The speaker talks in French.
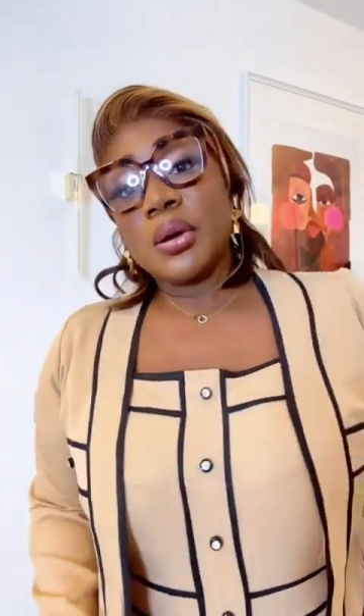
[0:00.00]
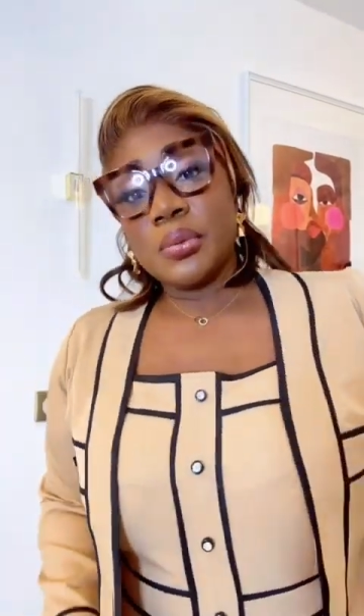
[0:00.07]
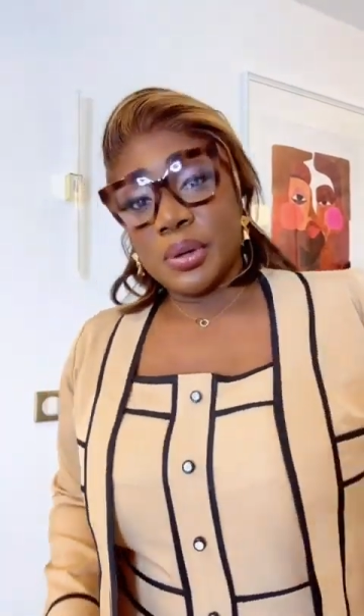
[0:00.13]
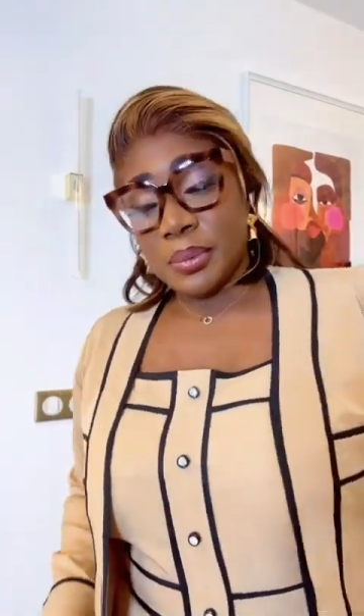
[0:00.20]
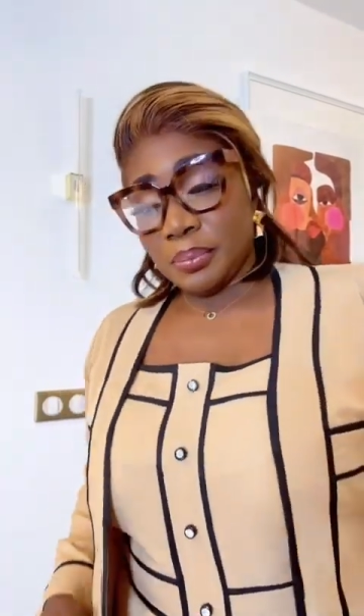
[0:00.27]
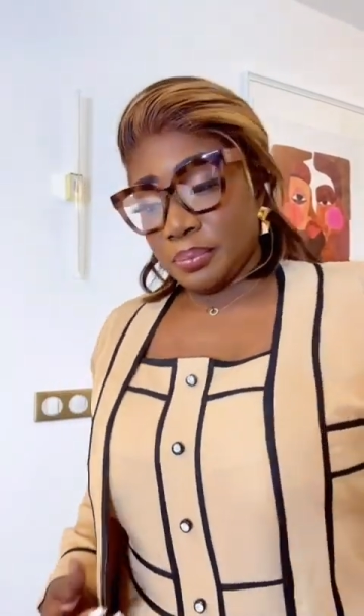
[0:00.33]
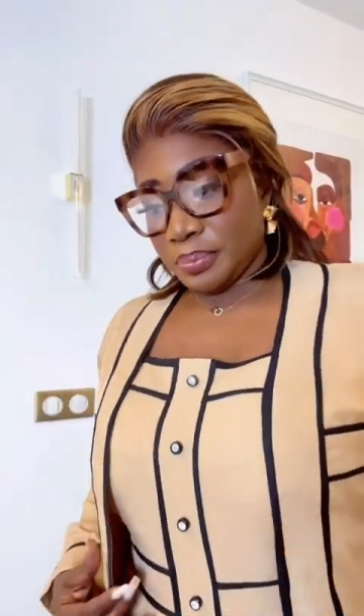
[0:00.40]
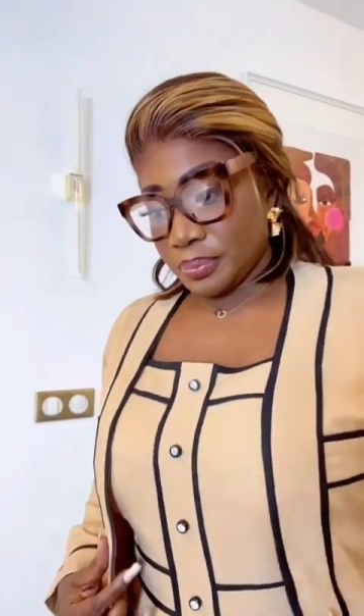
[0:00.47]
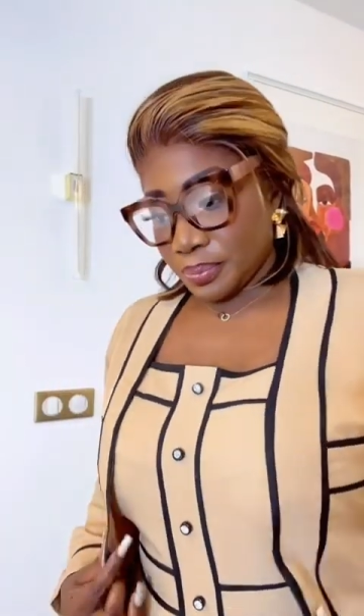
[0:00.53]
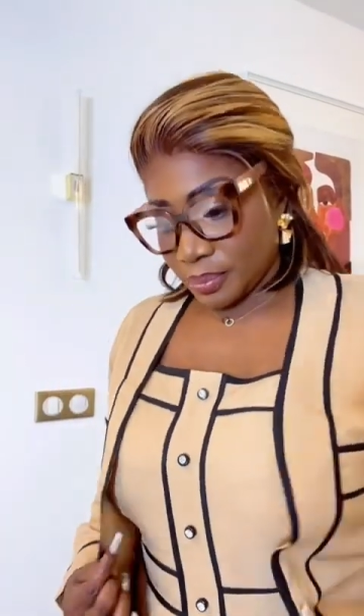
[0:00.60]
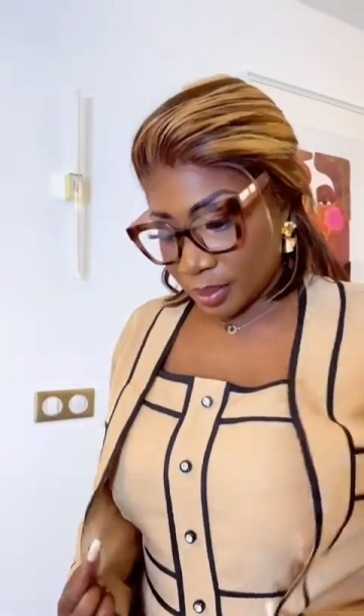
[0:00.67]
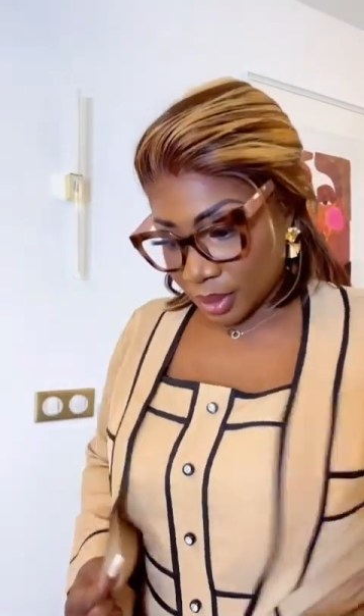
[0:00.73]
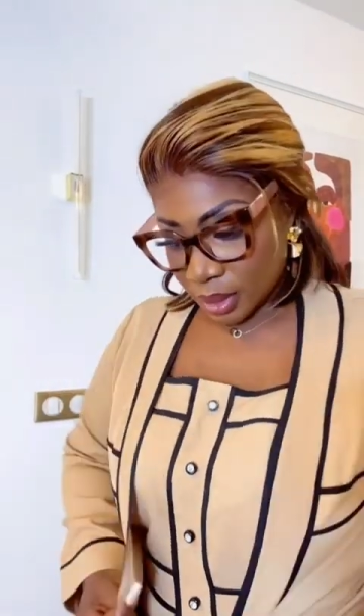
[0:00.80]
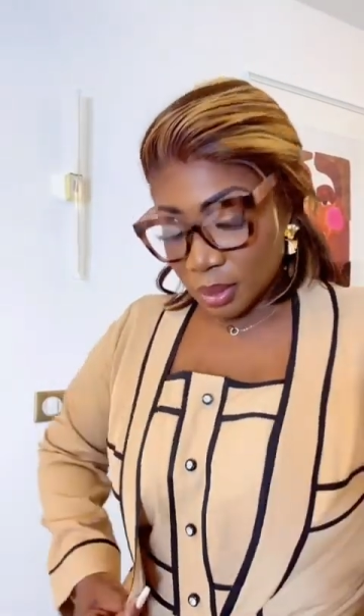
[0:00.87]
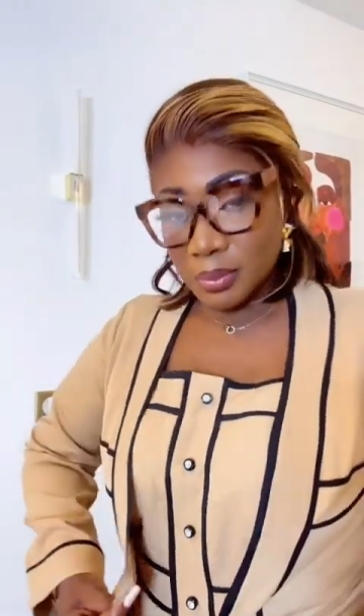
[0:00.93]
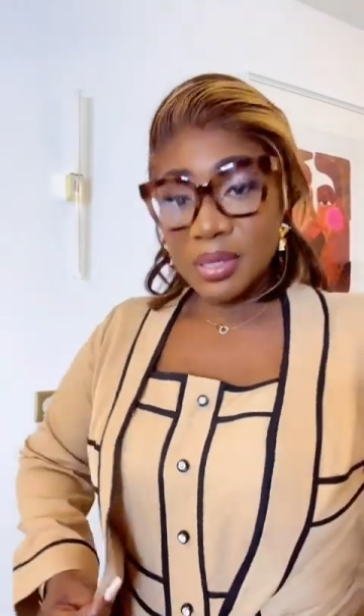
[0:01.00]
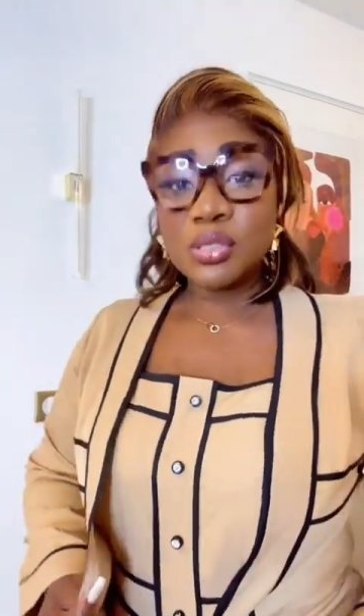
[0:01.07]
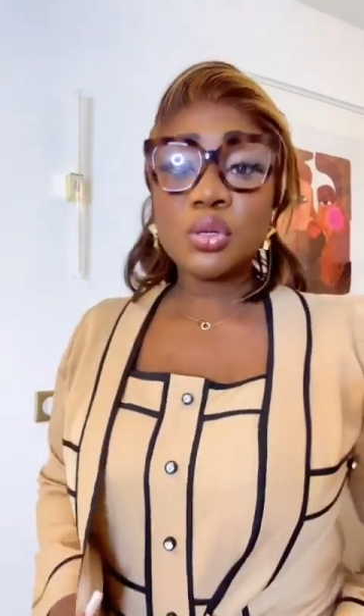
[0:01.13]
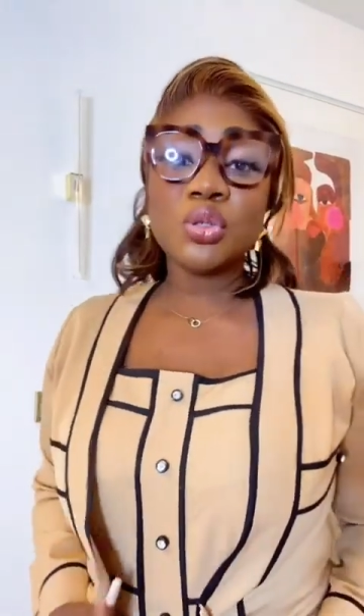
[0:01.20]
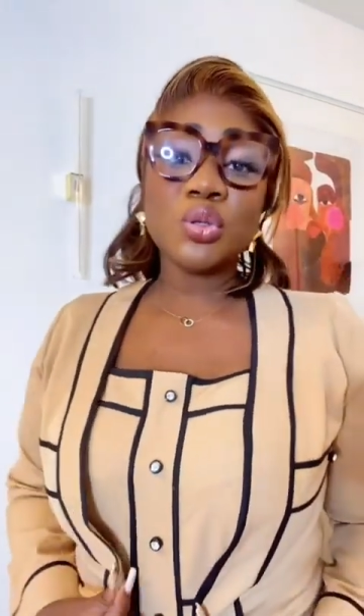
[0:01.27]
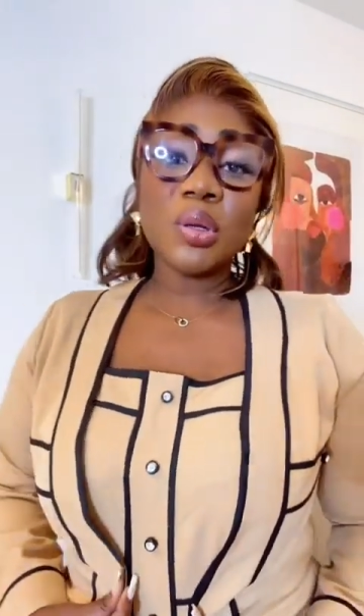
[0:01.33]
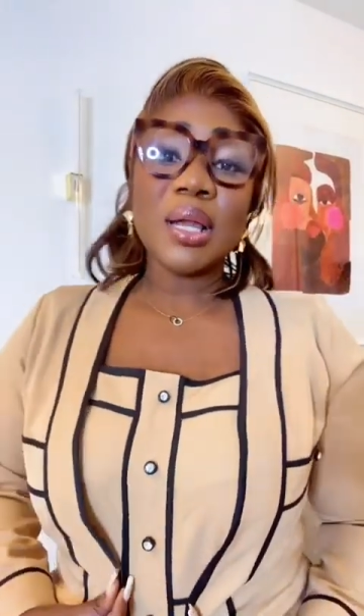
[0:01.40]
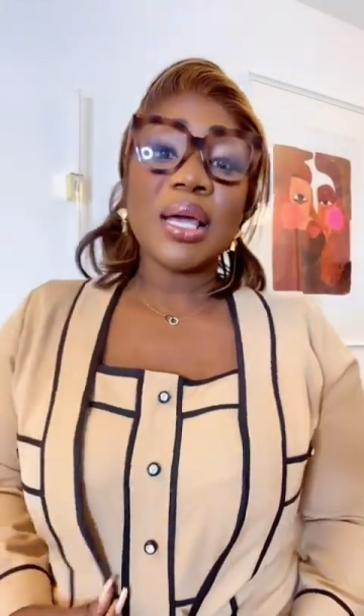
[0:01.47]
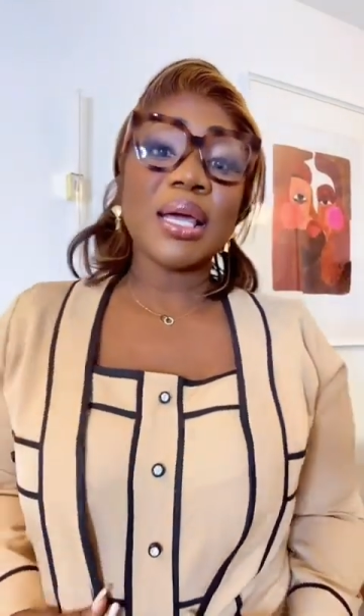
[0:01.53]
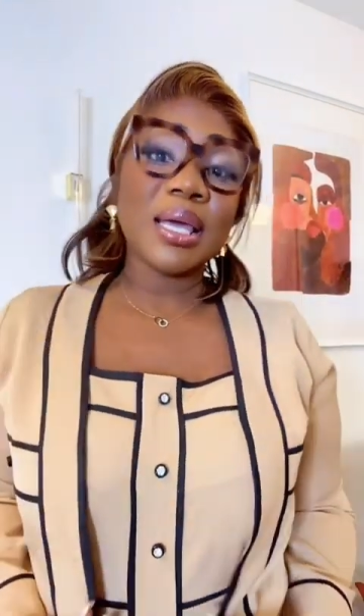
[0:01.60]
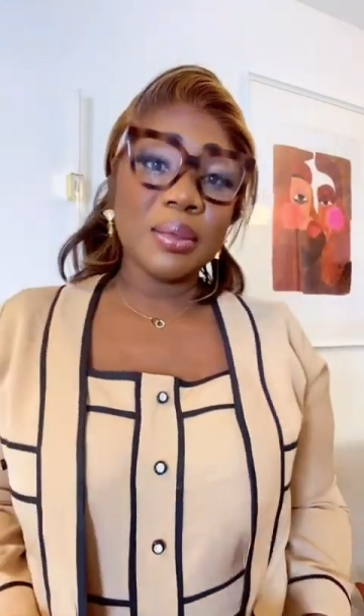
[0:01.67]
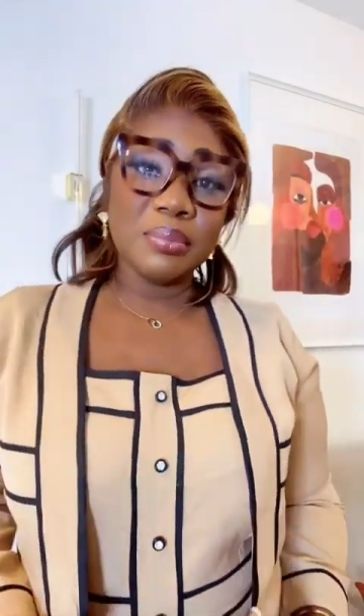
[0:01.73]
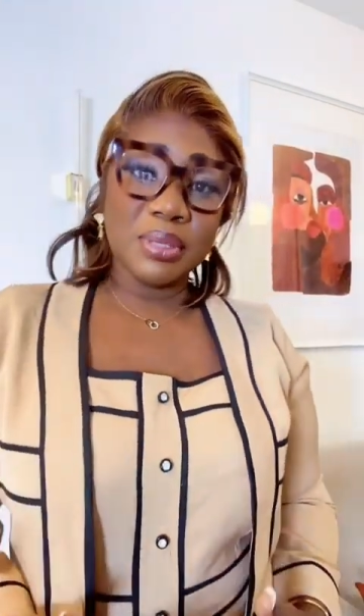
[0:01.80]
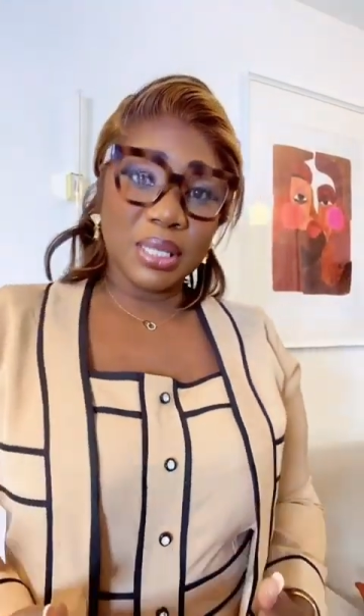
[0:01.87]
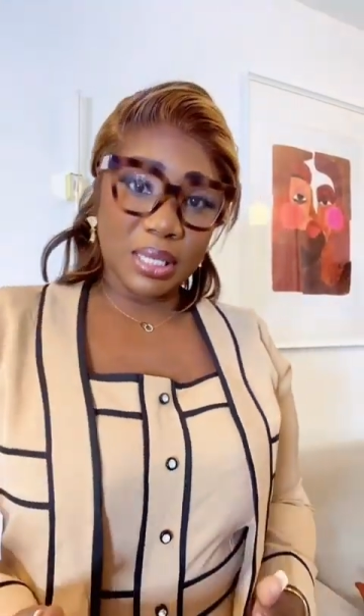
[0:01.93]
Cream Parce que tu es la
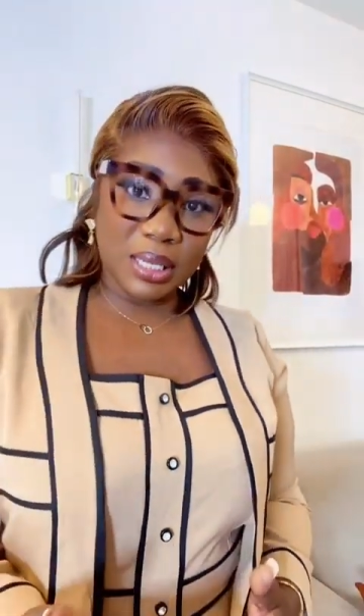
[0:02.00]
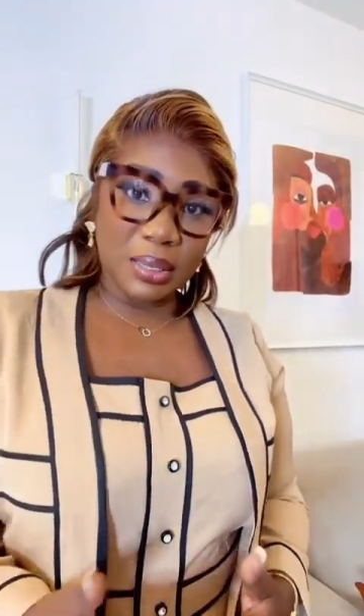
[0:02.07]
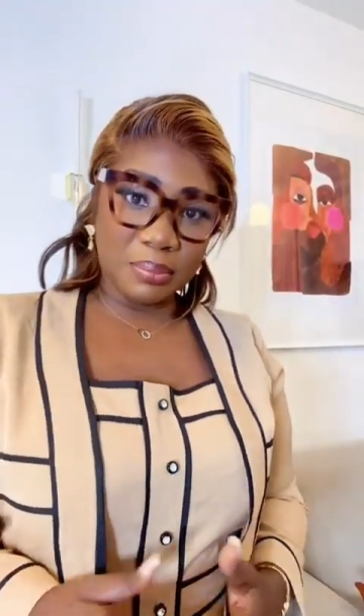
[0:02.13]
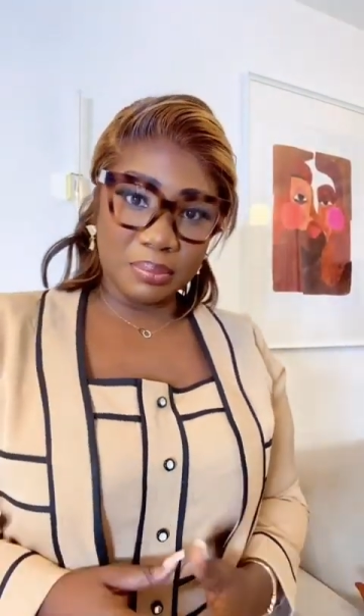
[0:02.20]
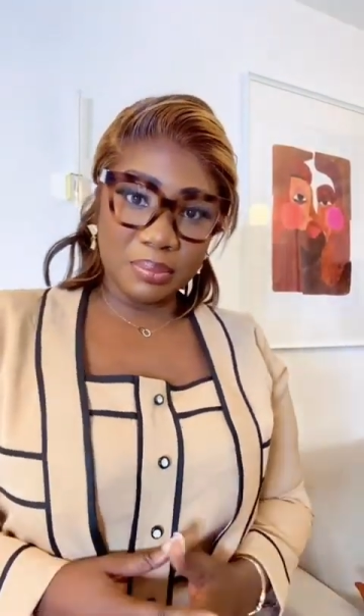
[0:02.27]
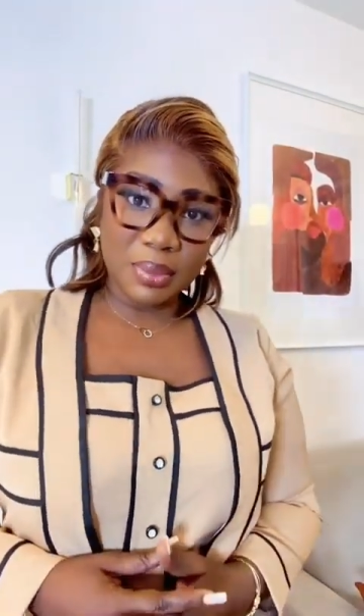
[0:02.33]
crème des crèmes.